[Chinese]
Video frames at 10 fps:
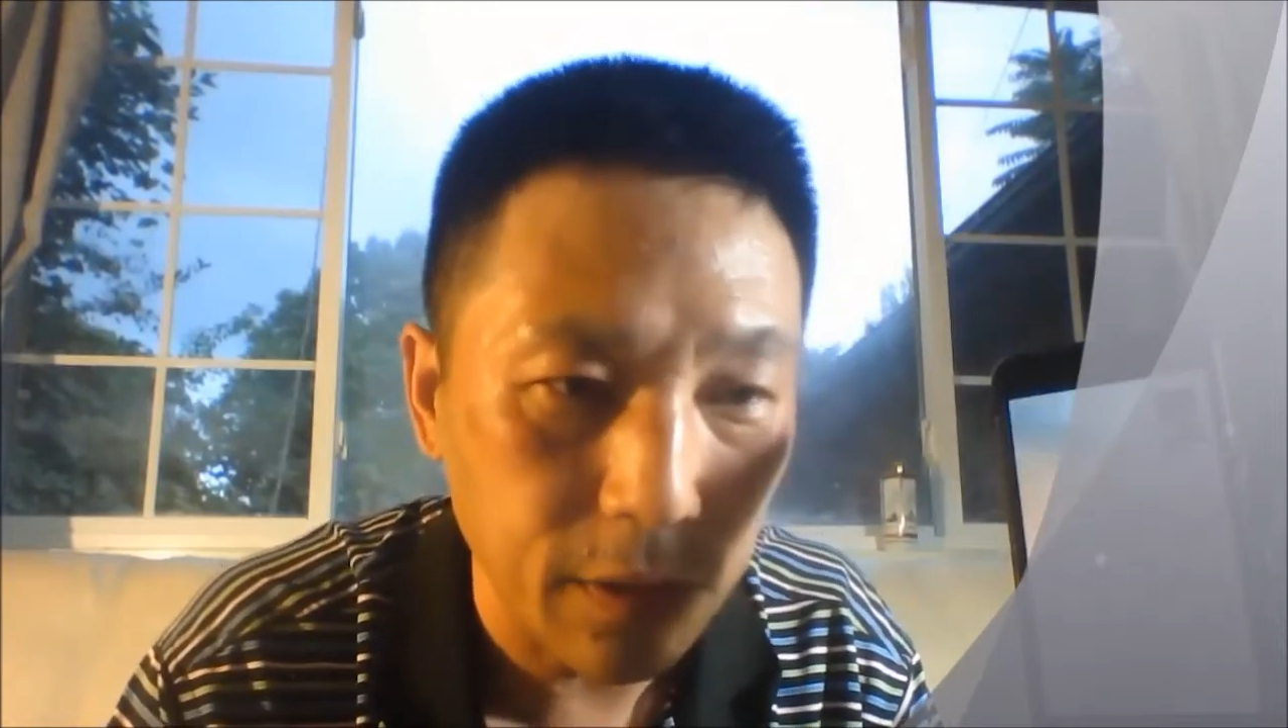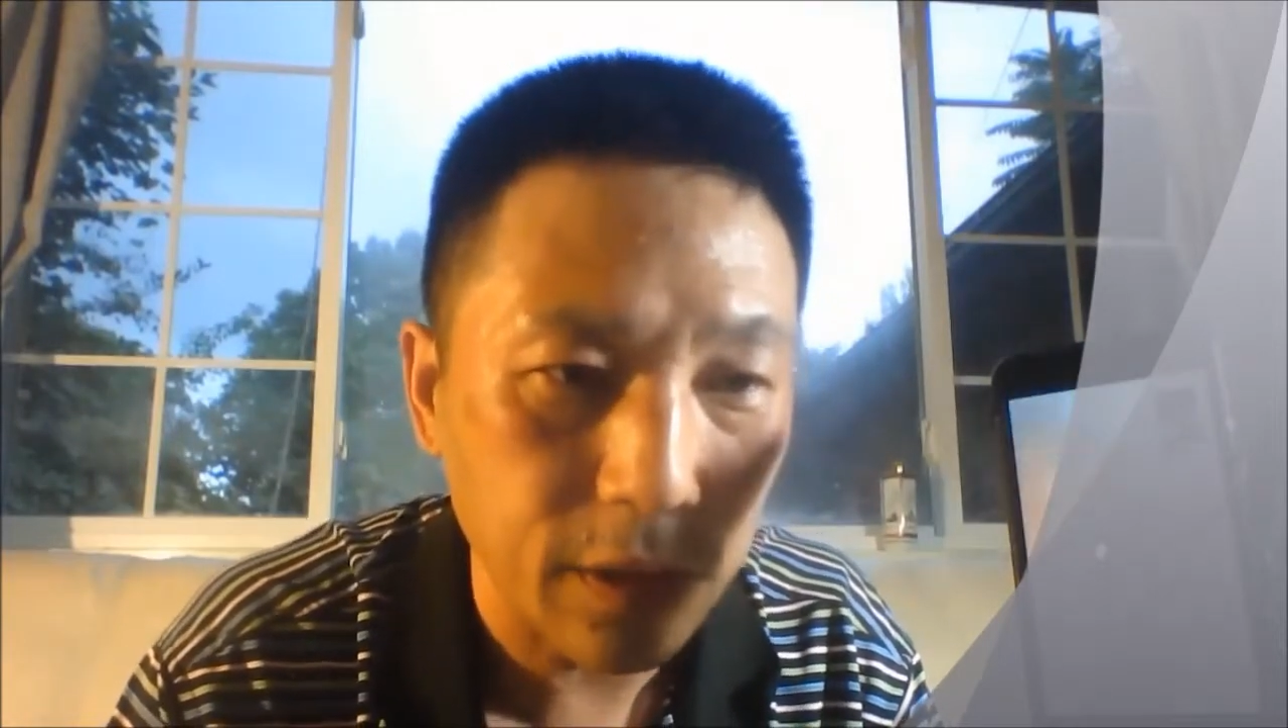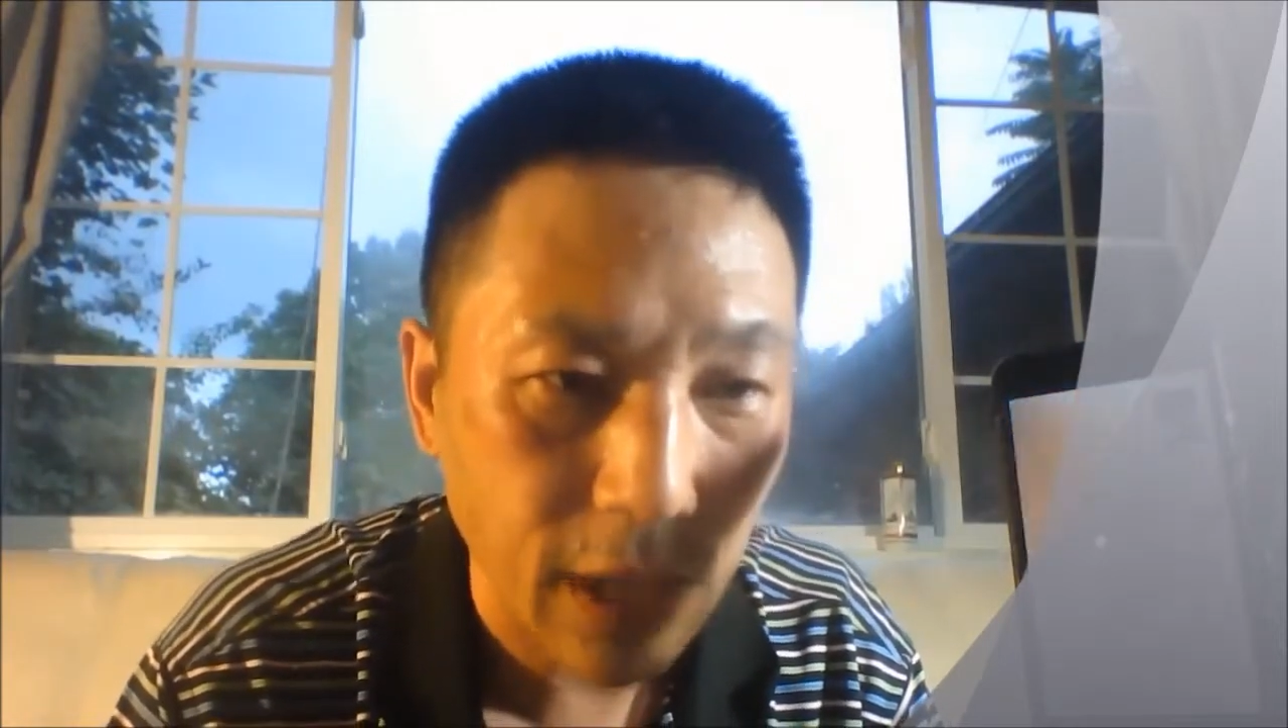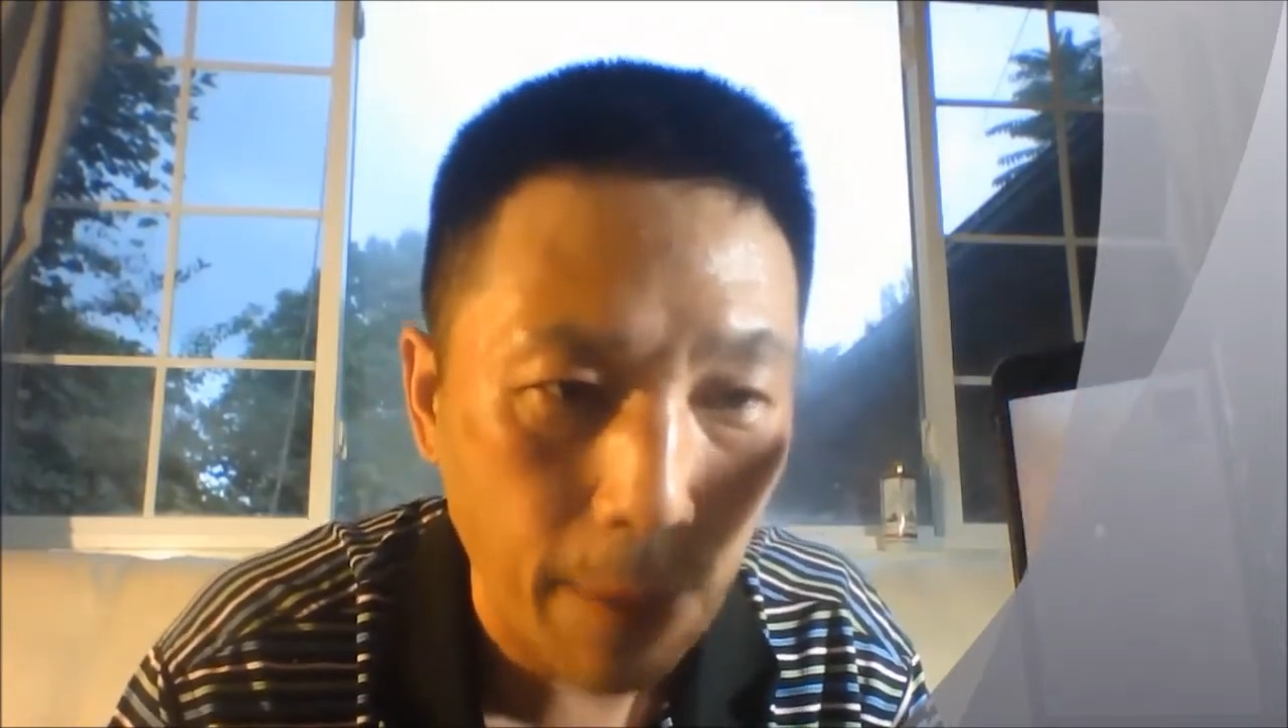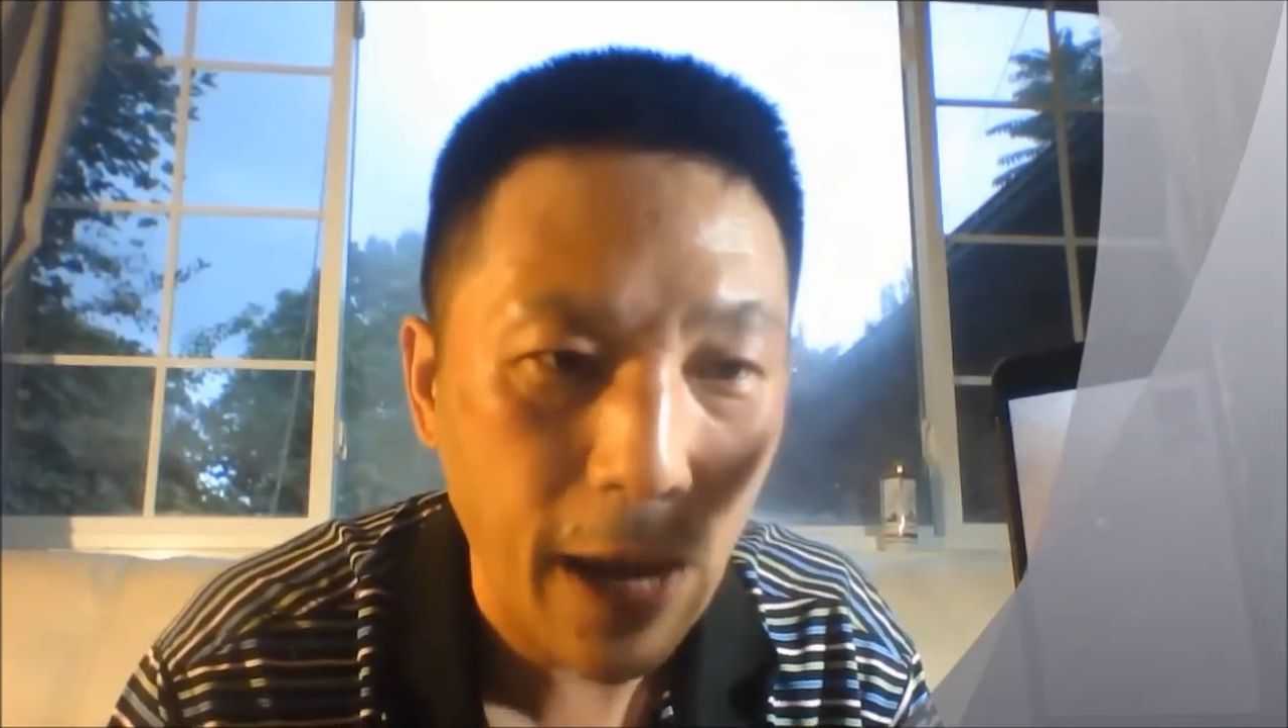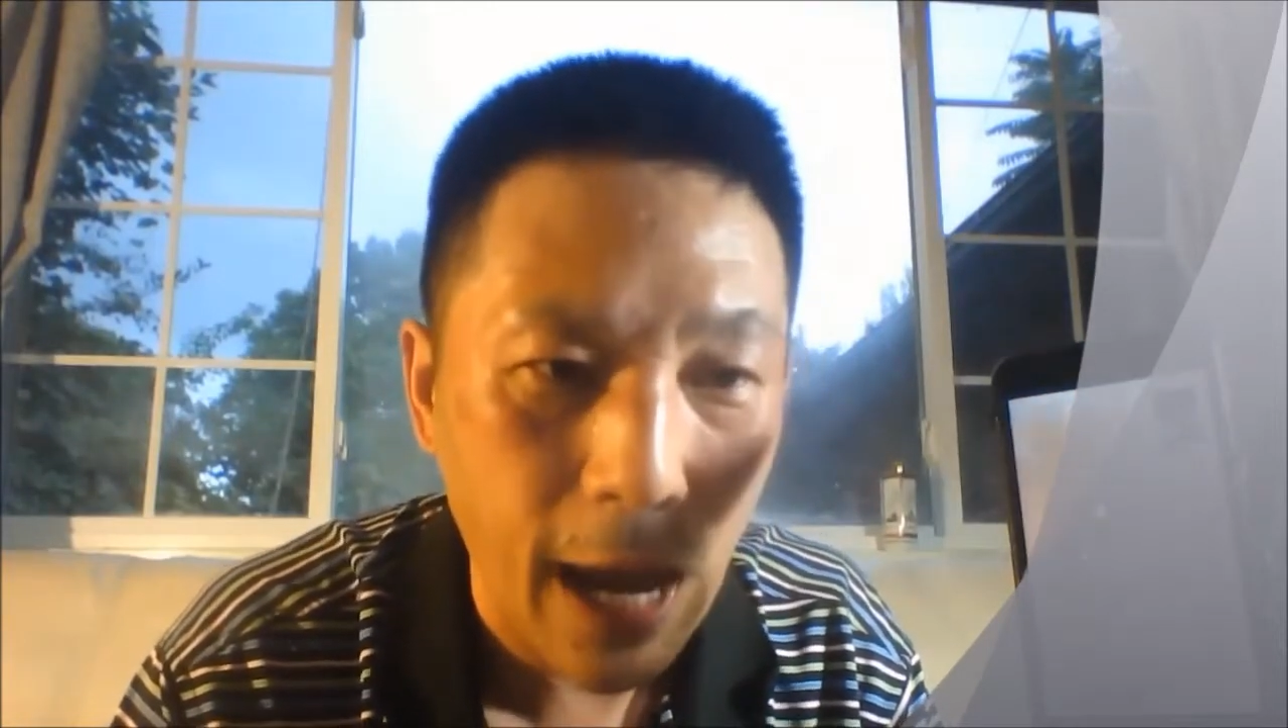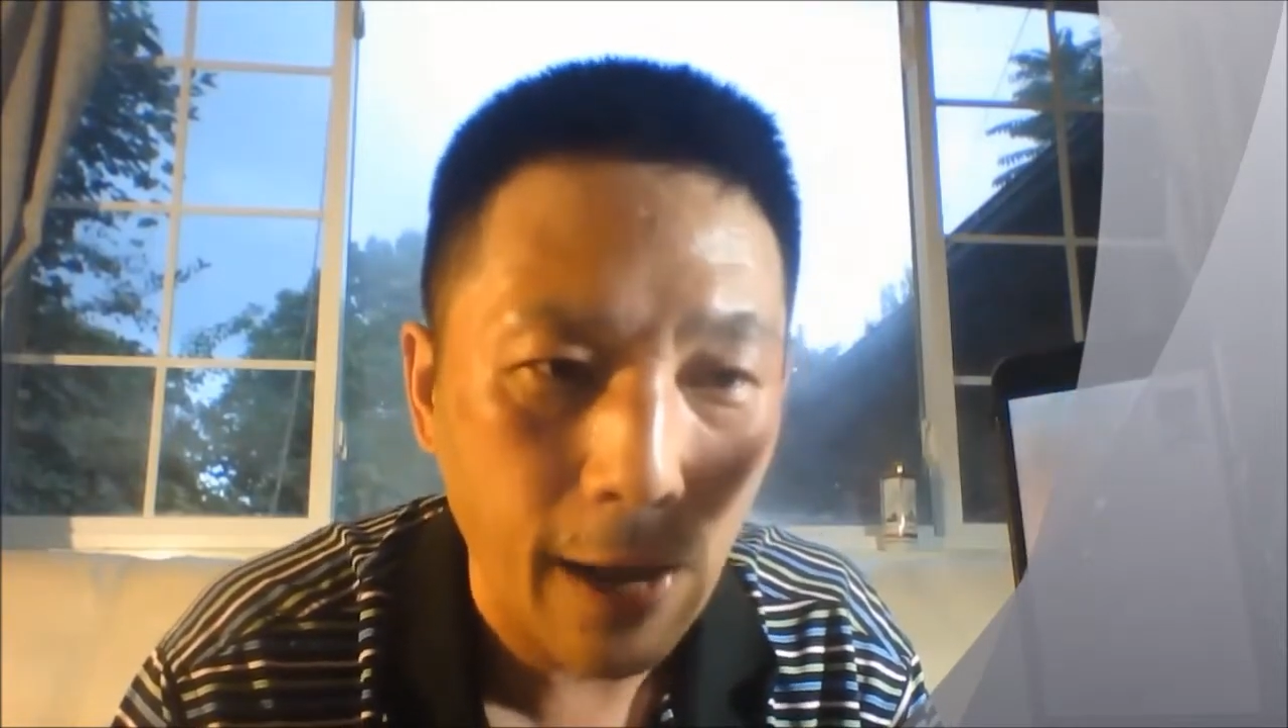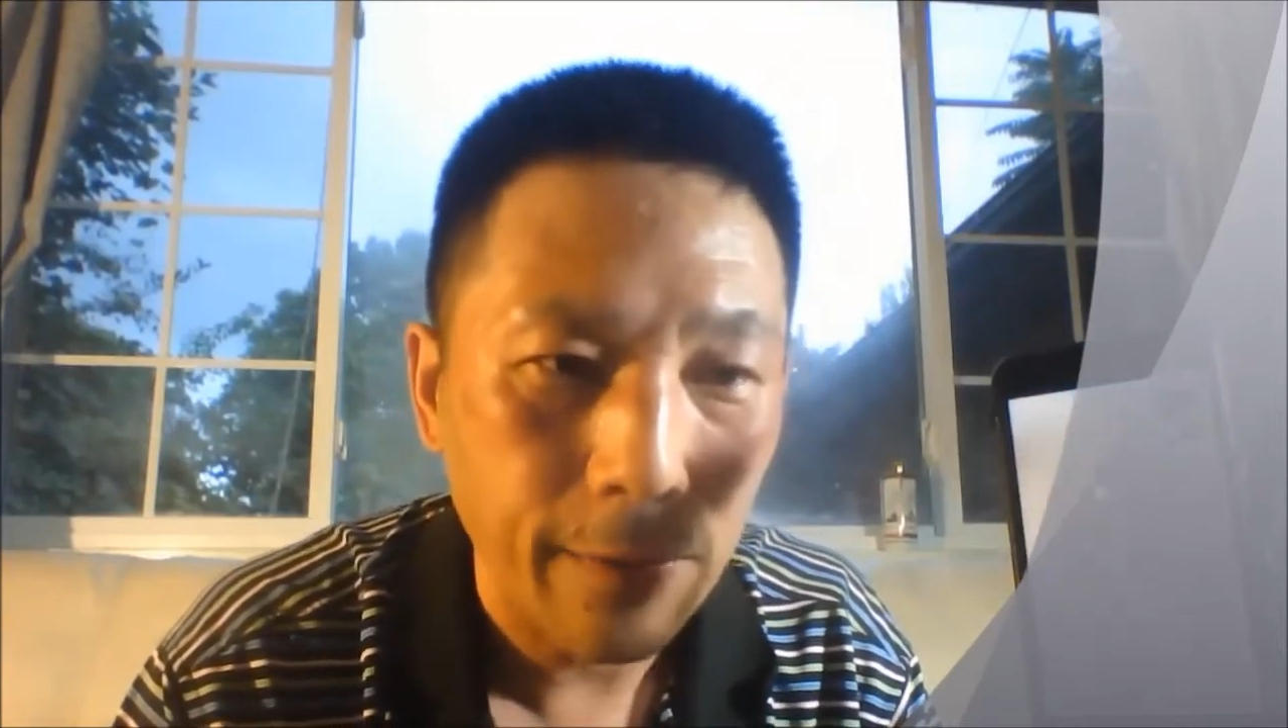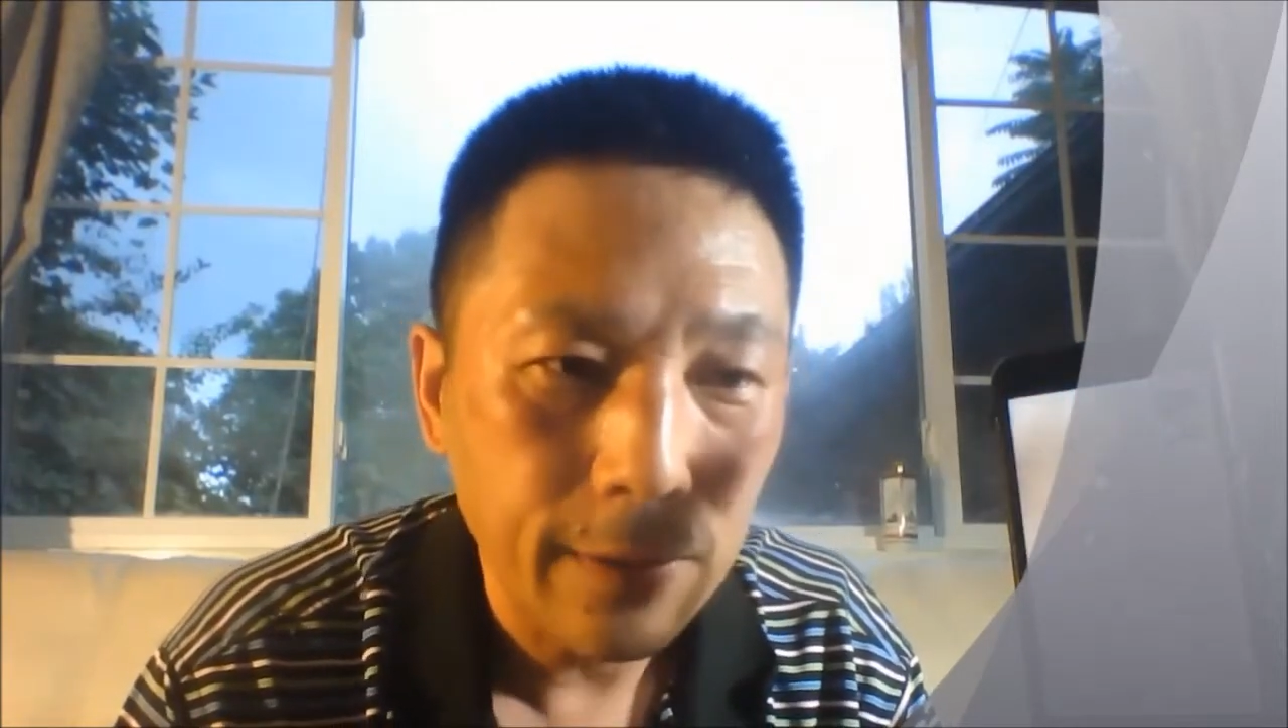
是诈骗，